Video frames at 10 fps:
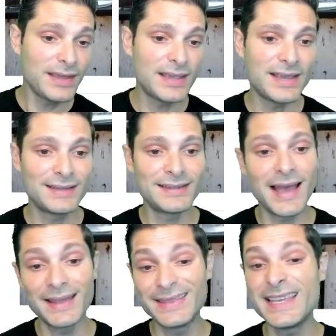de ellas
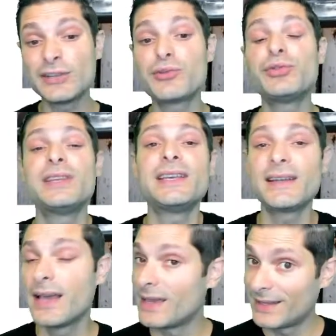a
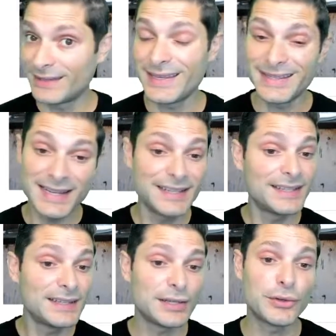discutir si tiene
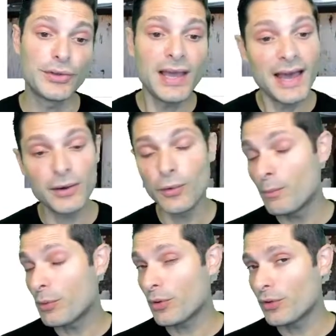sentido dejar
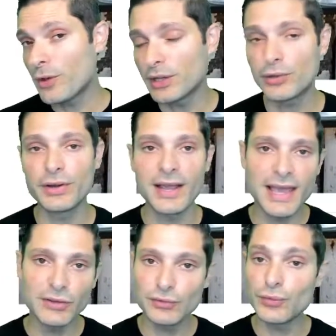un poco de Bitcoin
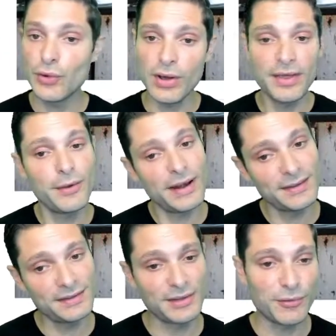en su hoja de
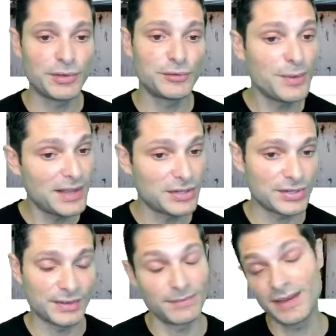balance o en su
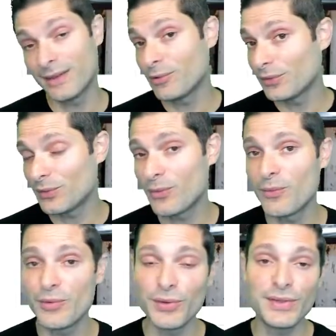balance sheet. Tenemos
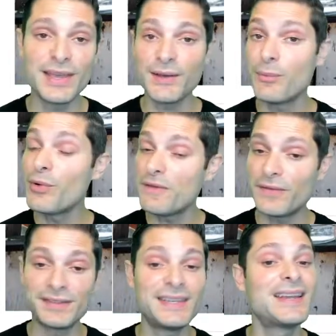unos días muy
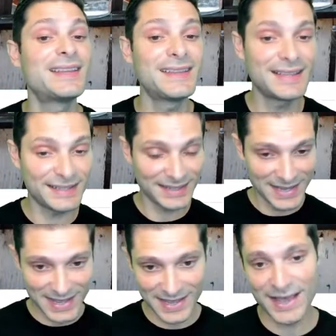fascinantes
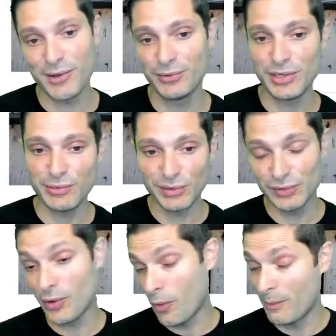a
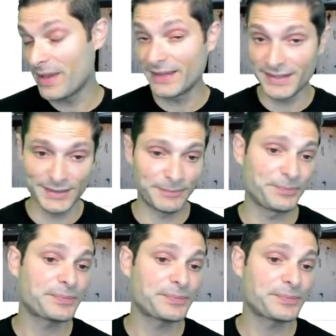continuación o meses.